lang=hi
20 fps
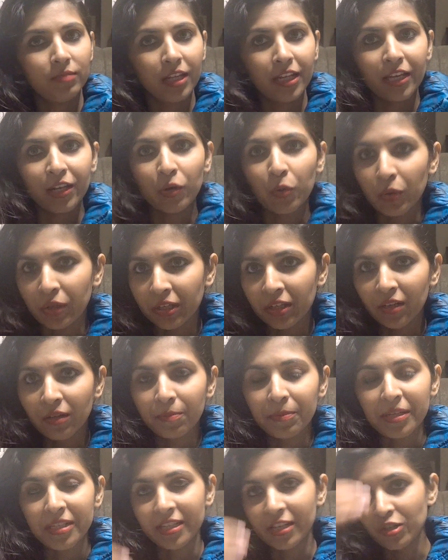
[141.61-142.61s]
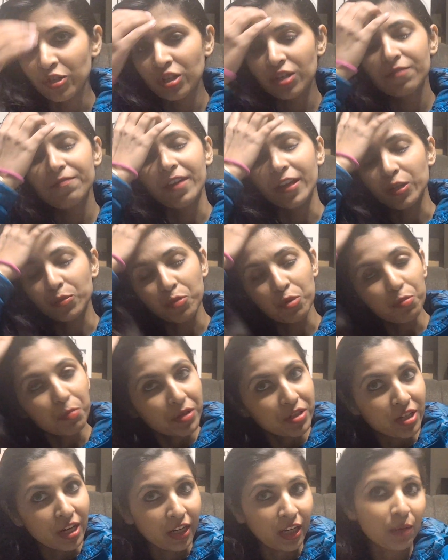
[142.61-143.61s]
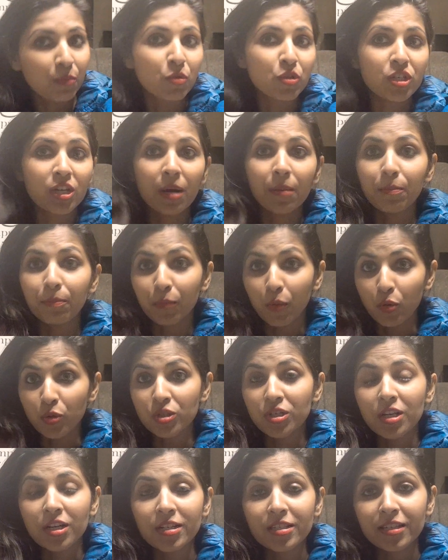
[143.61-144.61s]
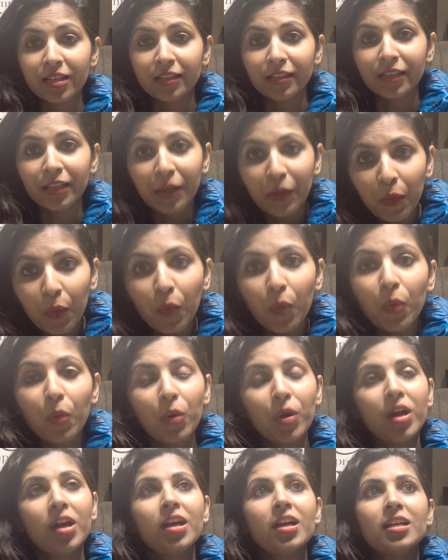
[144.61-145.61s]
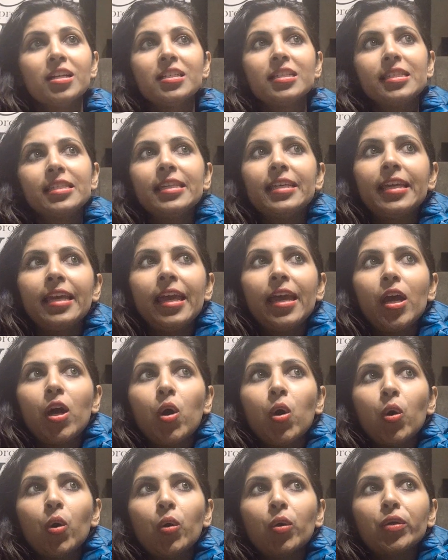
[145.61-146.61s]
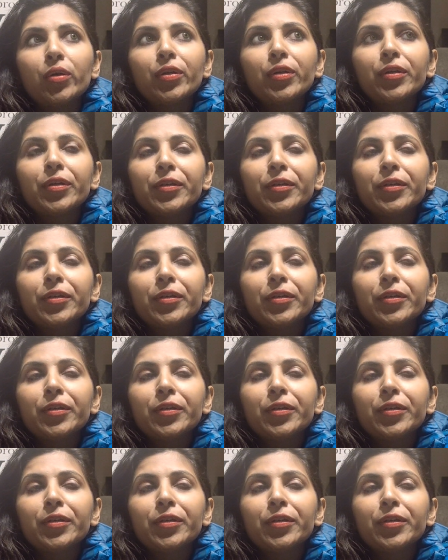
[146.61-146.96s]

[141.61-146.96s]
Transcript: they can order messenger facebook पे जाके mujhe aap post kar sakte ho theek hai aur